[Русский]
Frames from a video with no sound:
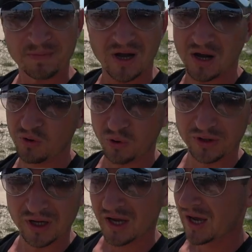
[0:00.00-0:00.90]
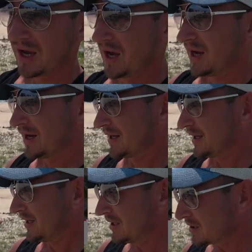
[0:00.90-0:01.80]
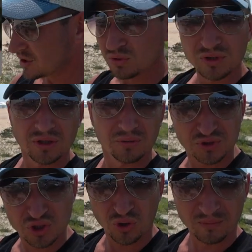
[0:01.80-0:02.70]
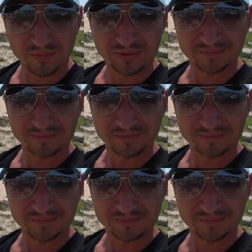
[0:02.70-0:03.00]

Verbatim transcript: огонь. И суть в чем?